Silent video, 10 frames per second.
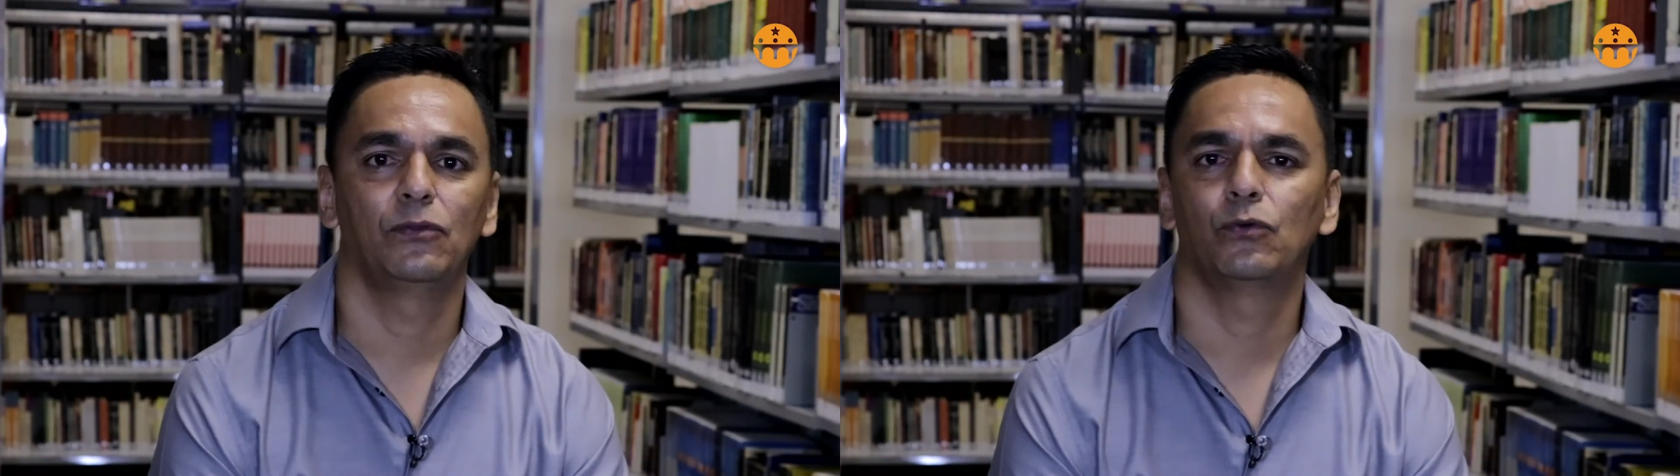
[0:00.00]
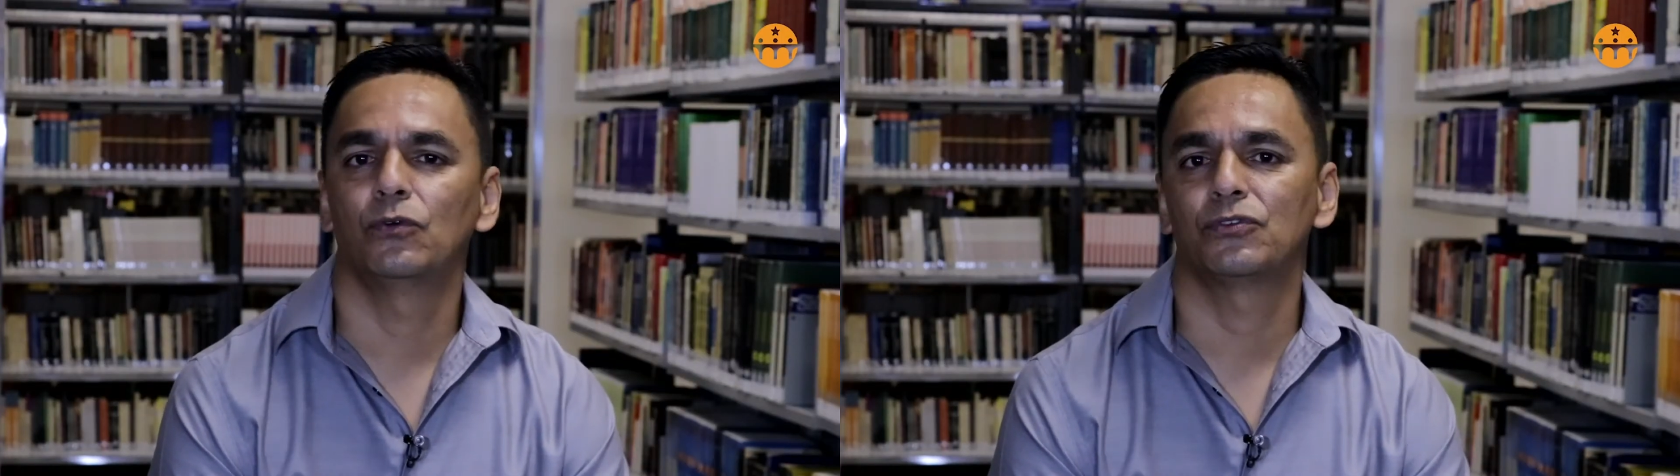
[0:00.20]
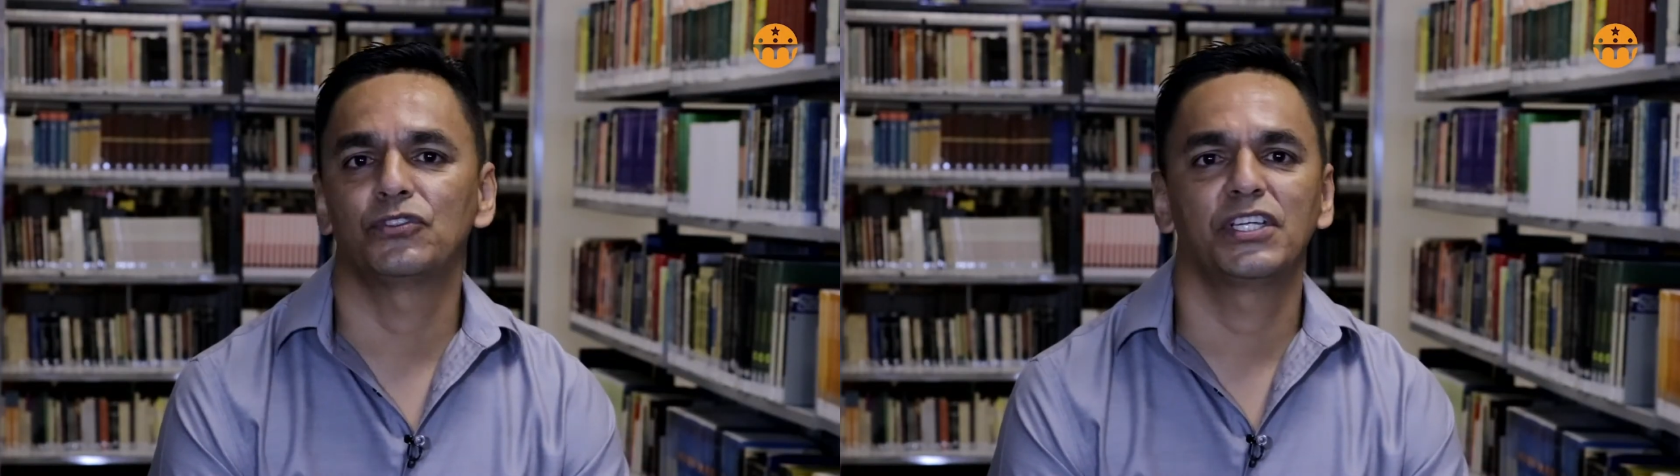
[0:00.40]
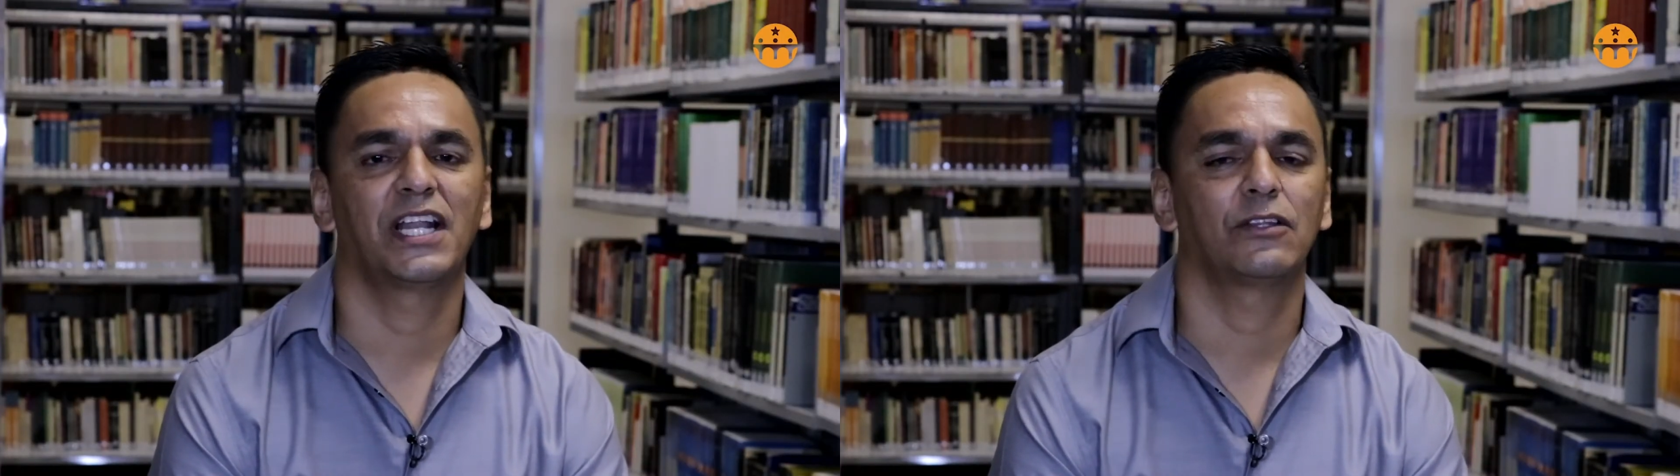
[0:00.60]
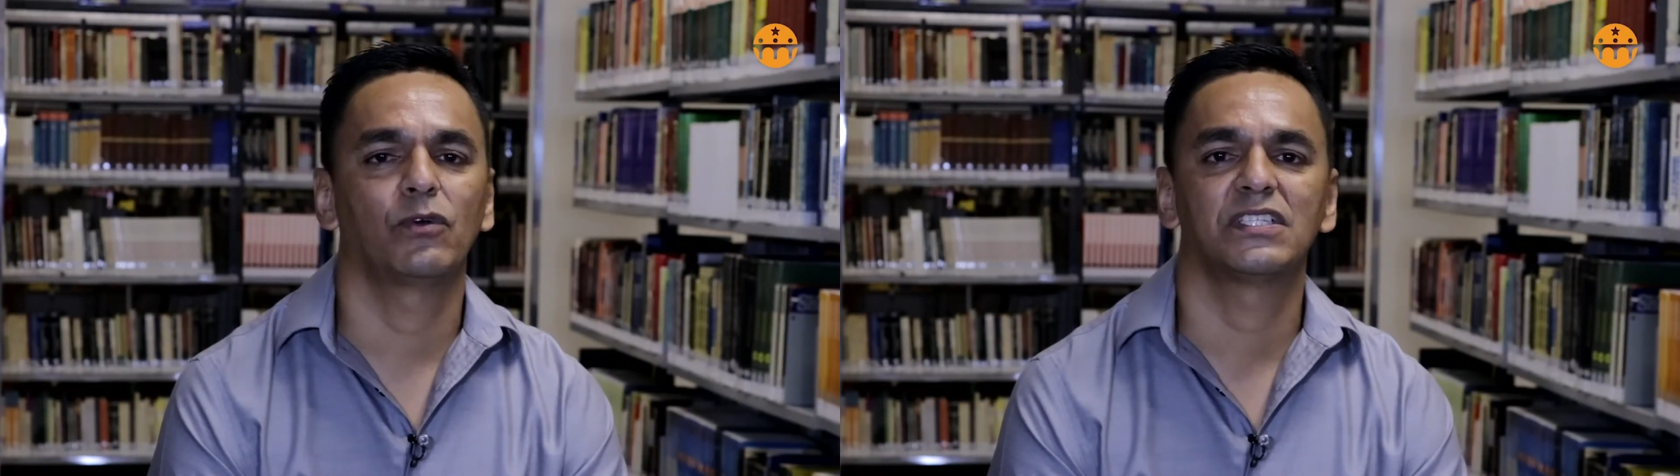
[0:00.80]
no curso de
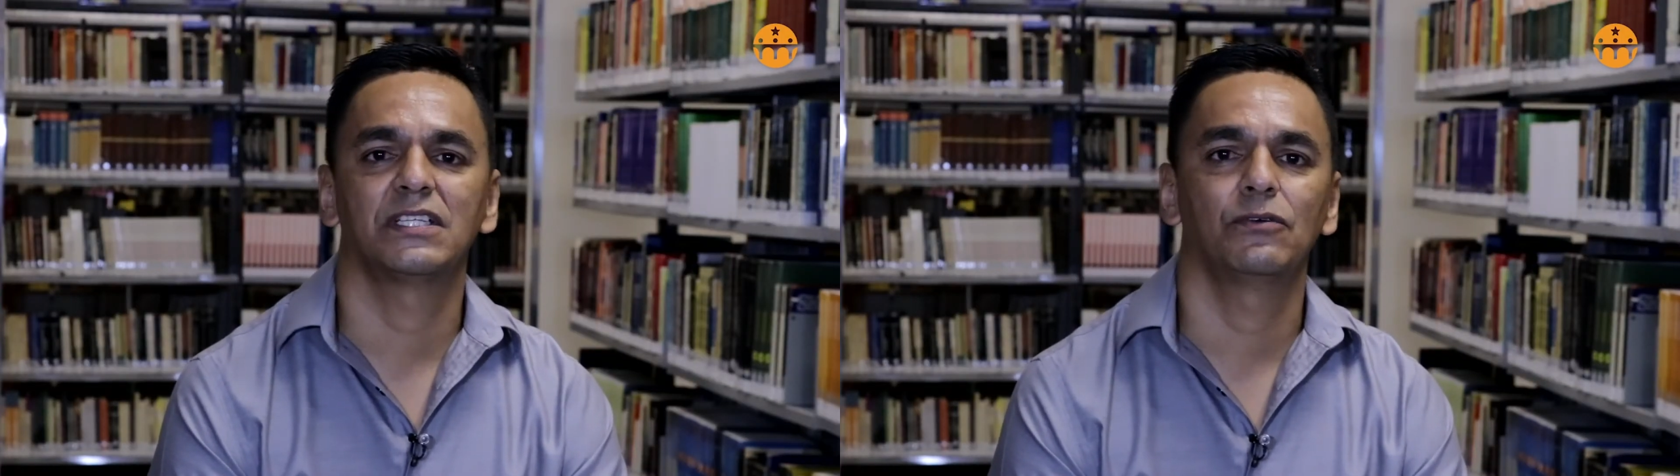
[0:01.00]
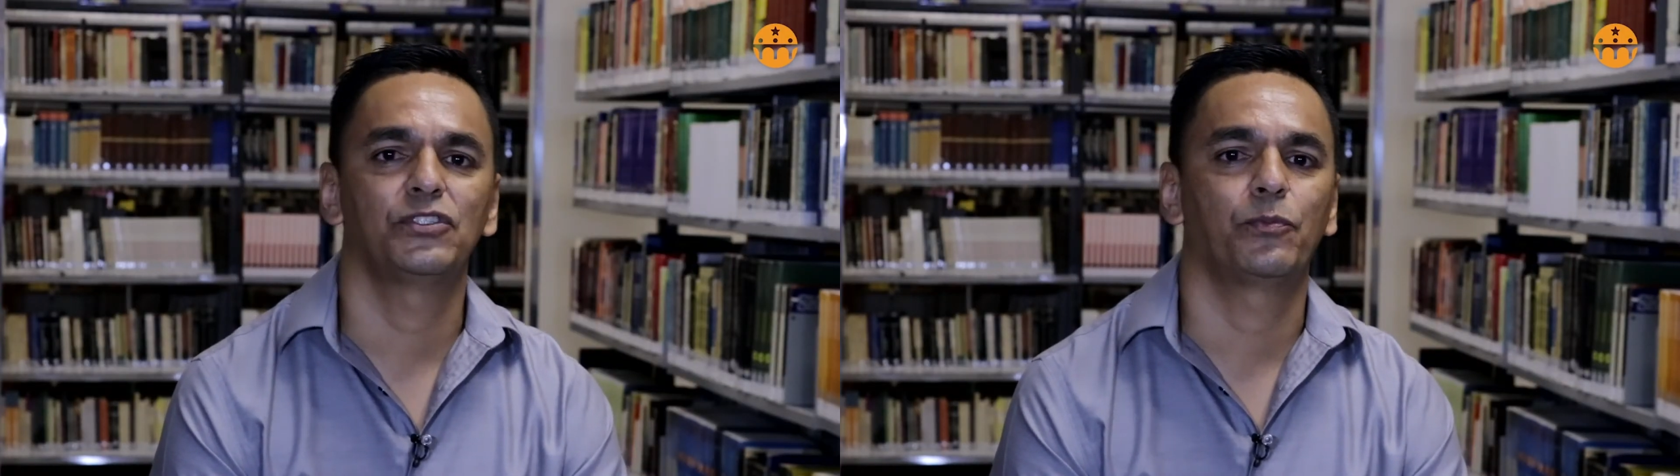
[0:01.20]
graduação,